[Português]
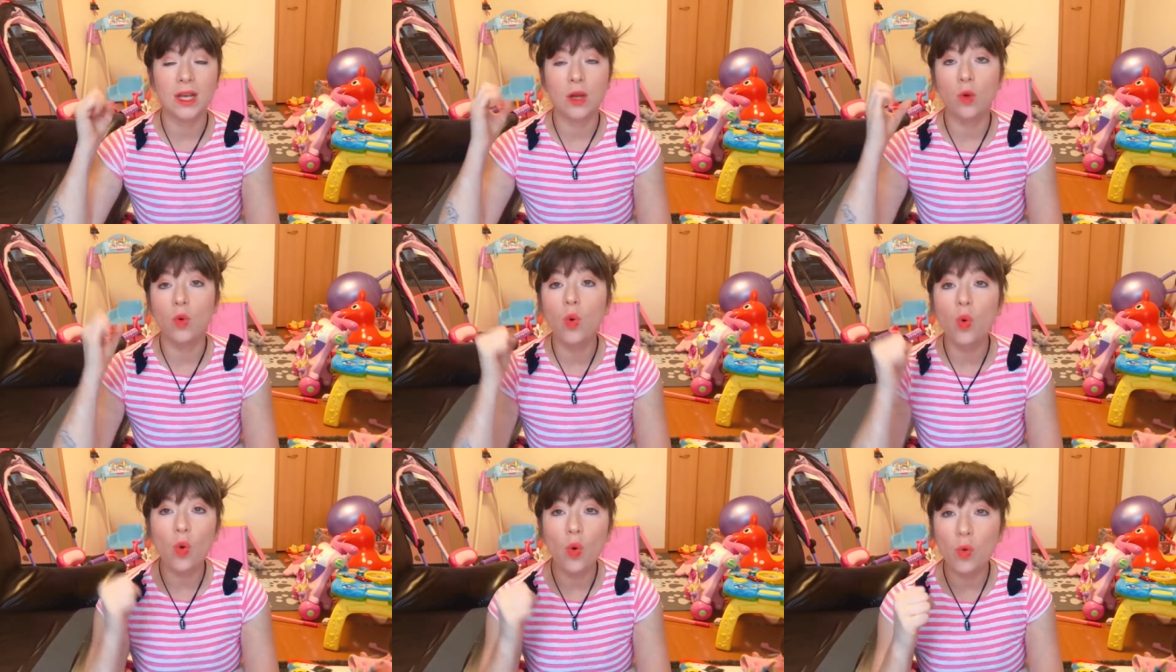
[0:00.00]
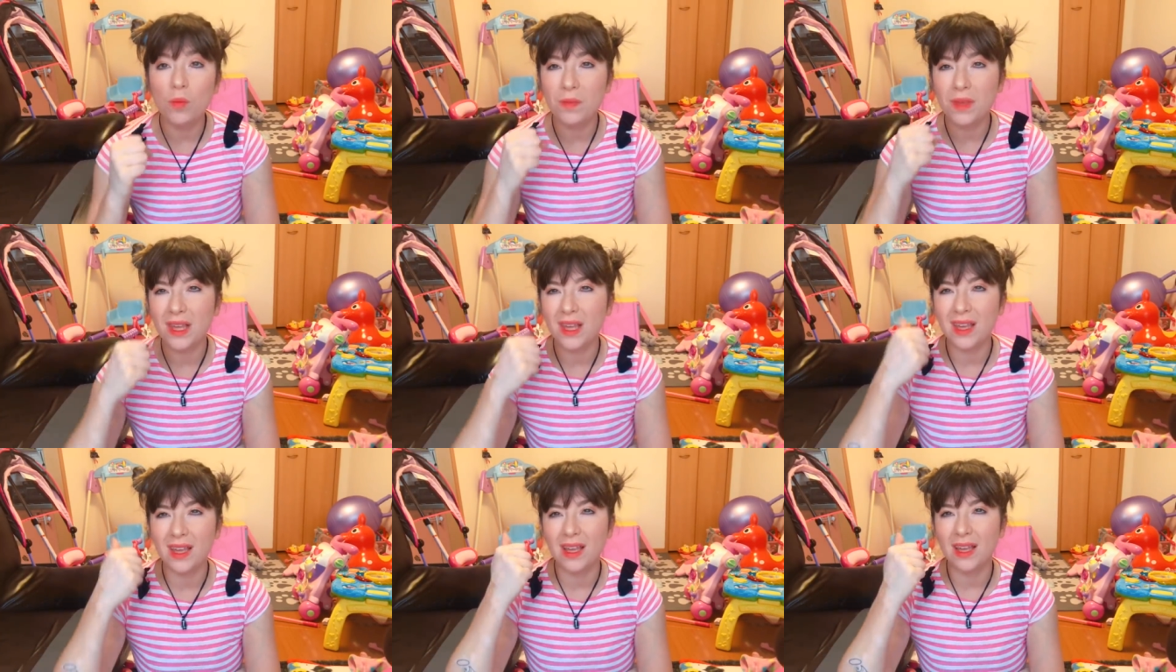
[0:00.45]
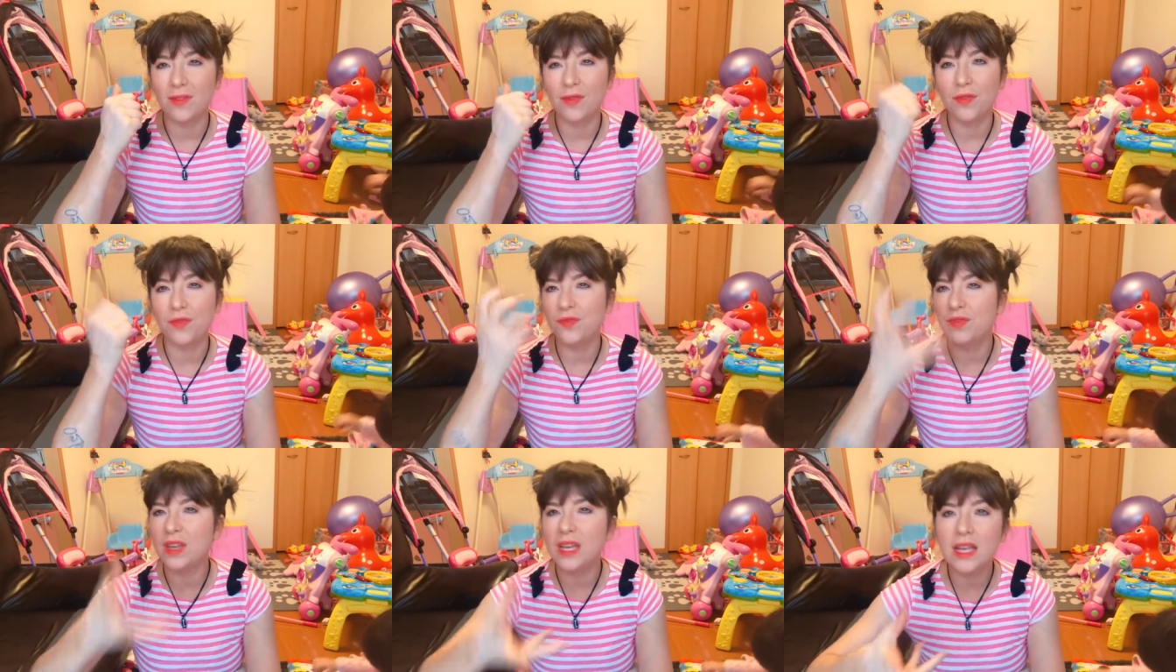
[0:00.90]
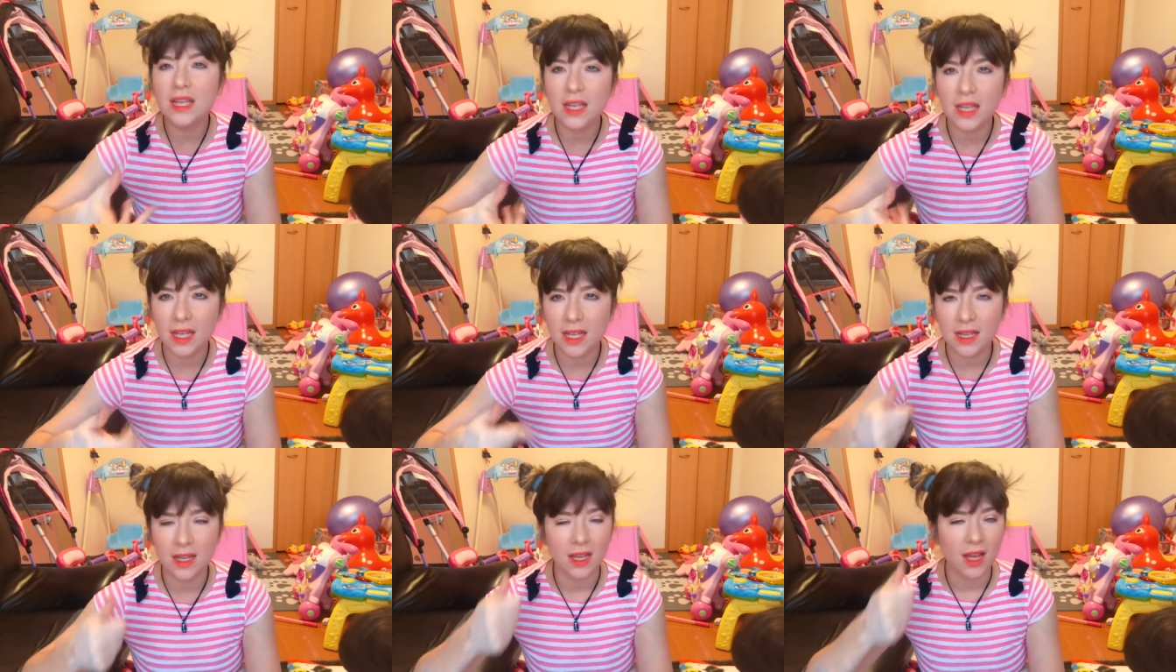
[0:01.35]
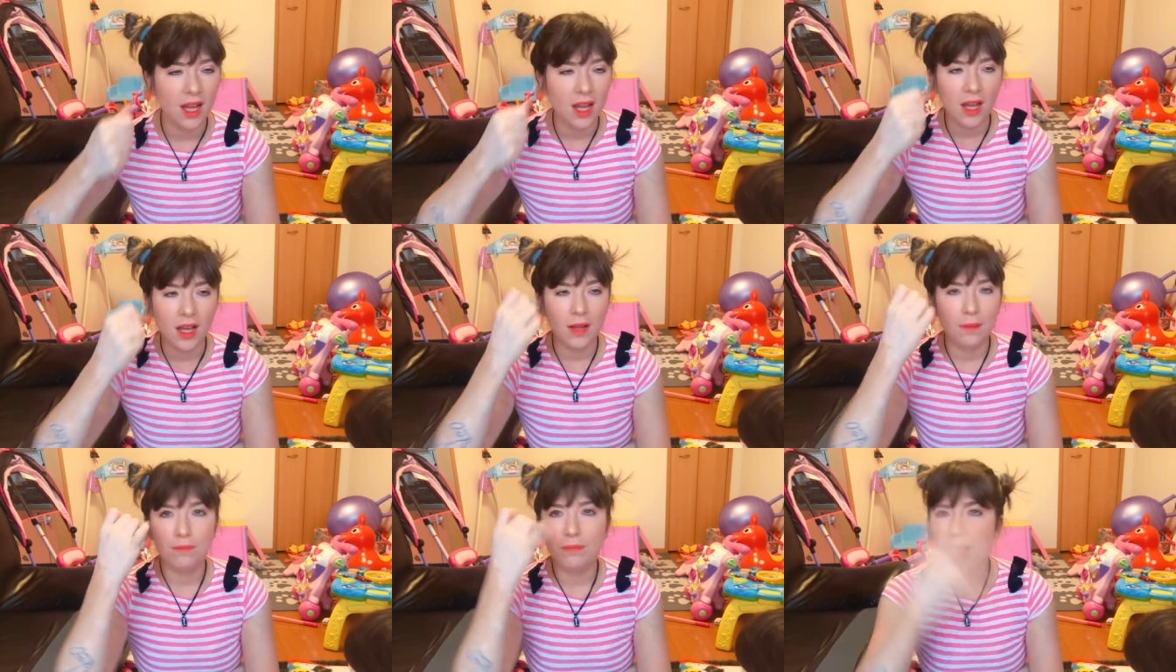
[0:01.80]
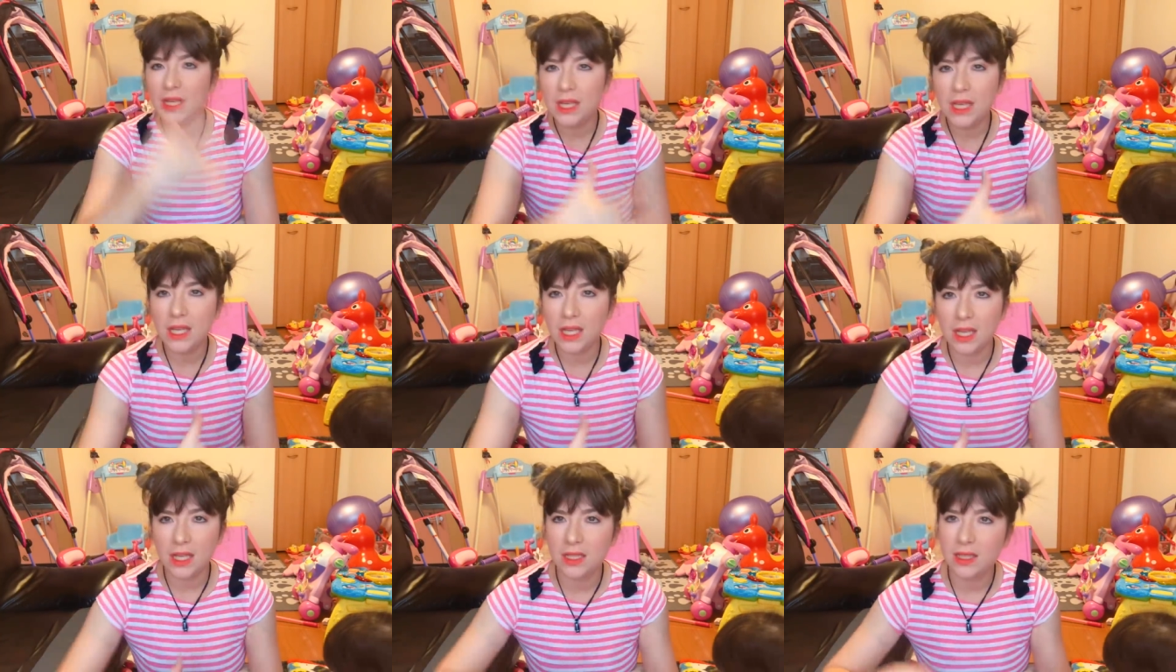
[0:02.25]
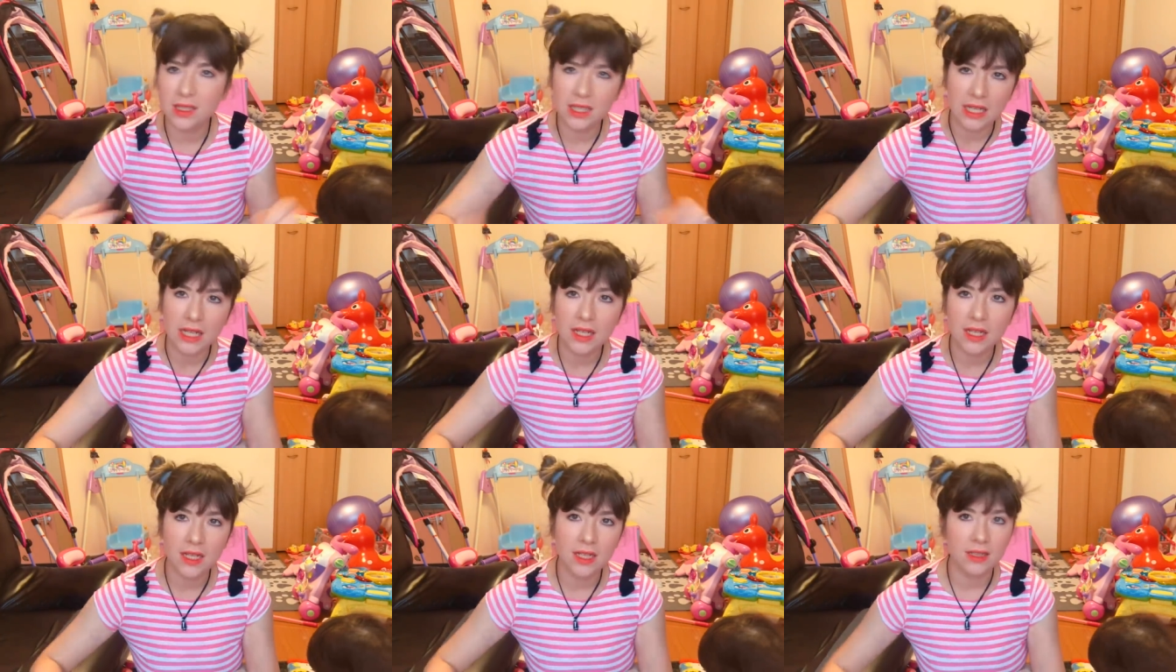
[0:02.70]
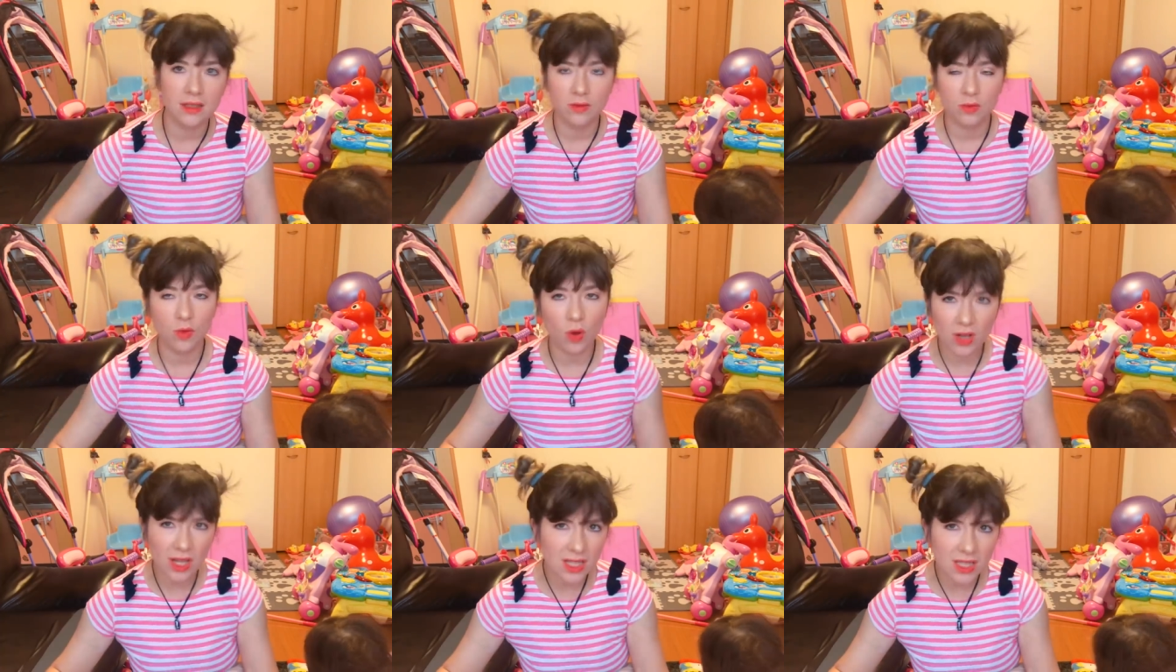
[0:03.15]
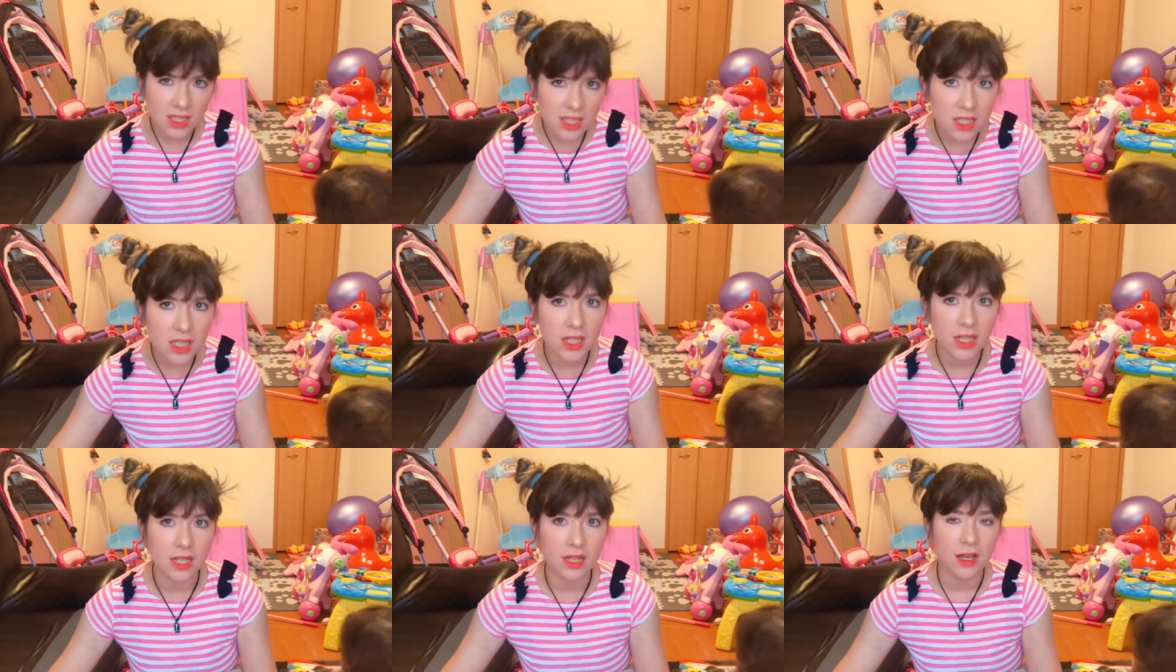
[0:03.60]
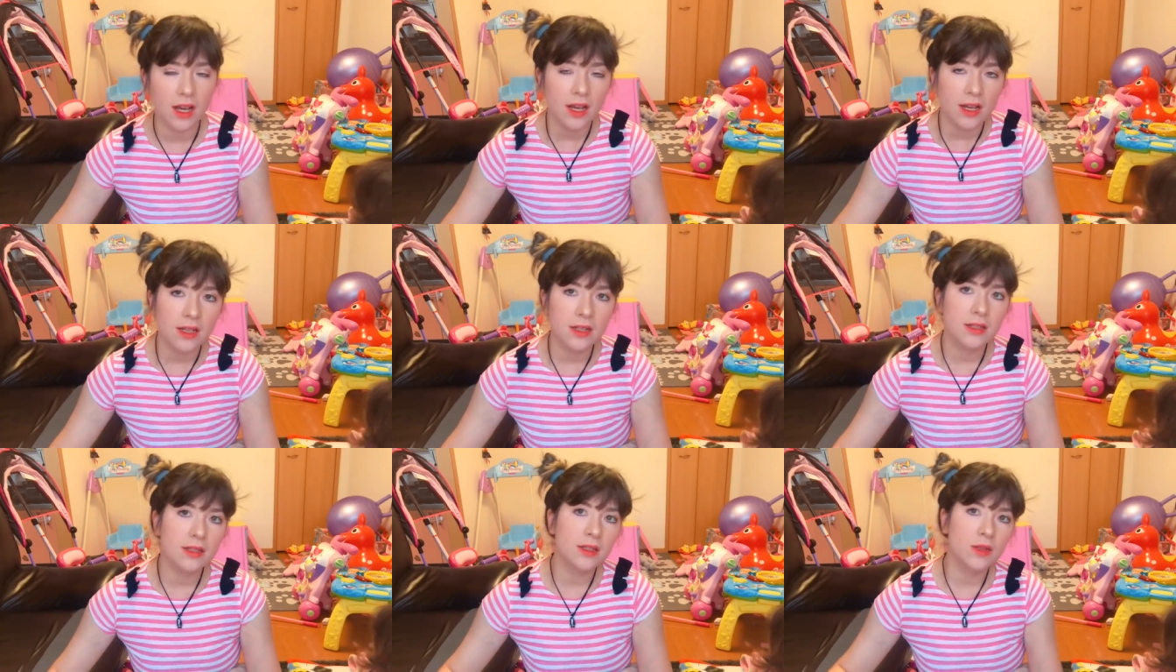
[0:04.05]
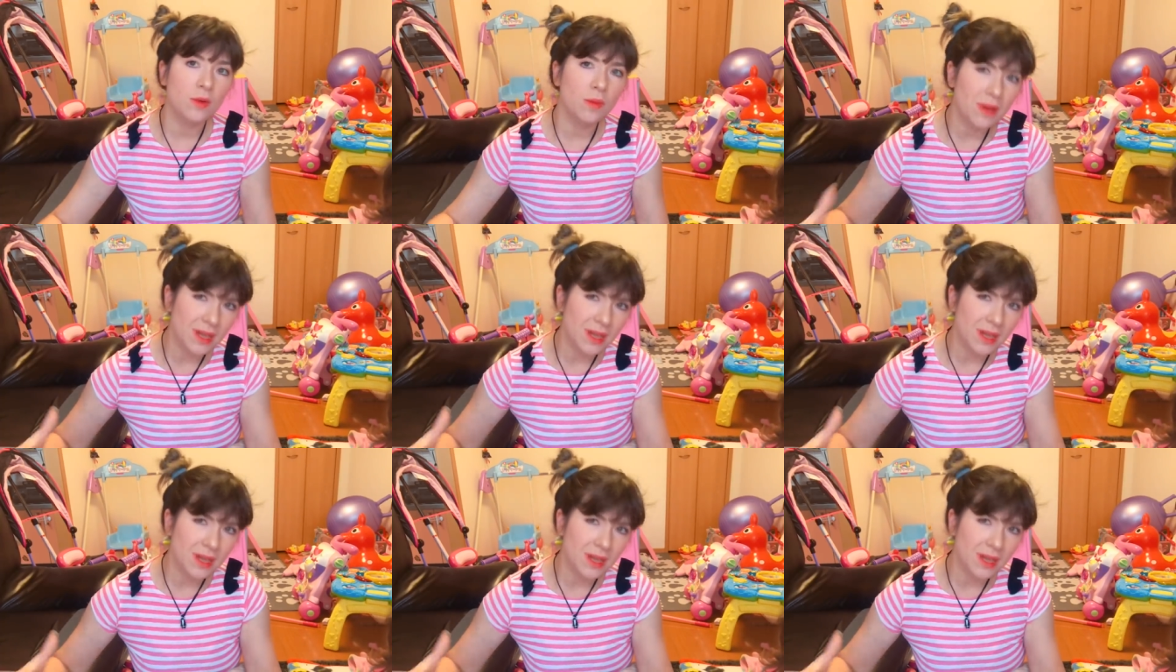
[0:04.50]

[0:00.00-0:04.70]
É gumi, fini, bini, cine, qualquer tine, entendeu?